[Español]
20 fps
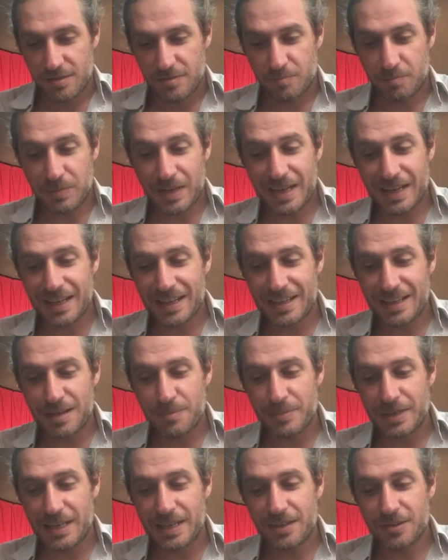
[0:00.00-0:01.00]
Vaga la
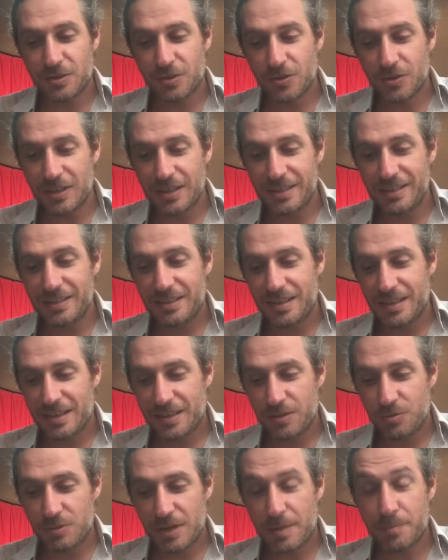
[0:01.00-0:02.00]
melancolía
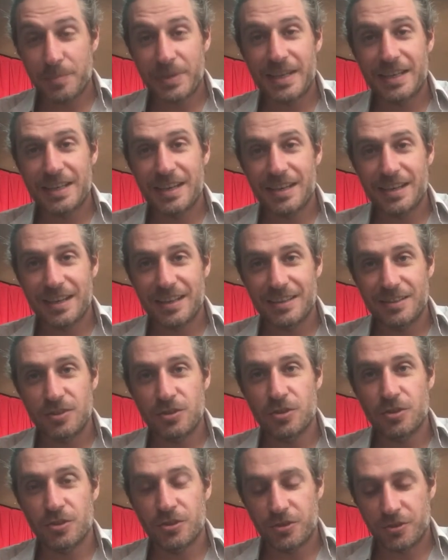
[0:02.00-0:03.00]
de una pena que
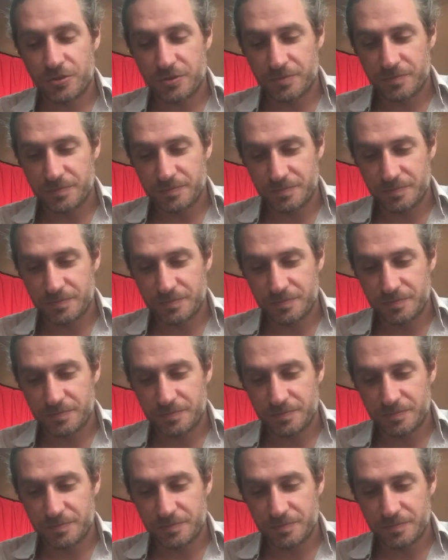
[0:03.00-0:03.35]
ignoro,